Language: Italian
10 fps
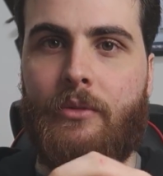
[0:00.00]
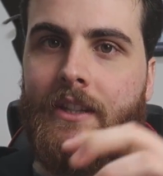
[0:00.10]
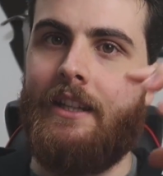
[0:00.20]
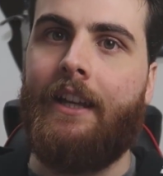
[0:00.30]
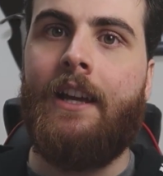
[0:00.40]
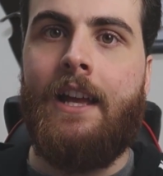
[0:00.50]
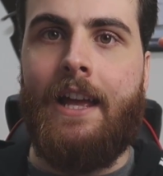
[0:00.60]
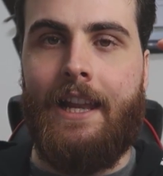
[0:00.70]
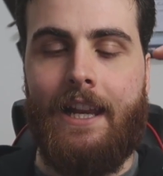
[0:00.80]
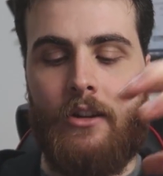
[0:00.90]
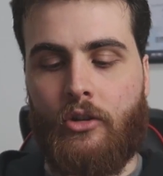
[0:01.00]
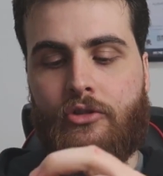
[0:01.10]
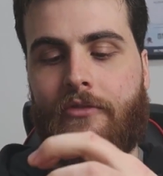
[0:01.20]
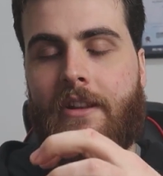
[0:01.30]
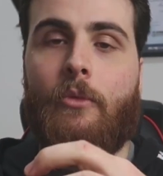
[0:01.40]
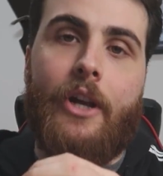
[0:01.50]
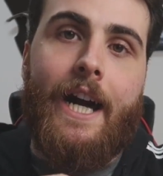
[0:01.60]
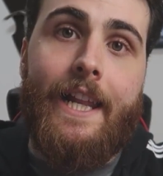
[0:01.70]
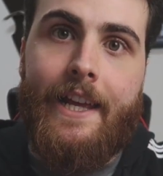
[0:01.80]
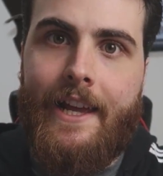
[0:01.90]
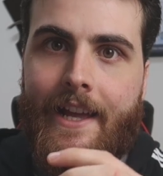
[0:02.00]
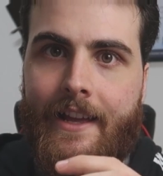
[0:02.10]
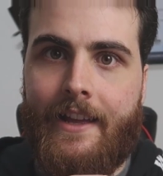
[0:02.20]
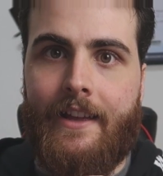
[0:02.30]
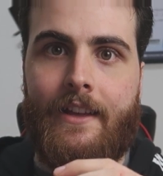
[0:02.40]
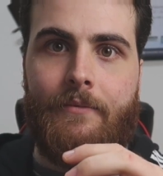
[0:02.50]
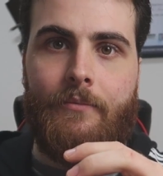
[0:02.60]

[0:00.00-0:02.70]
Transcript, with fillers: quindi eh, la coxofemorale e eh,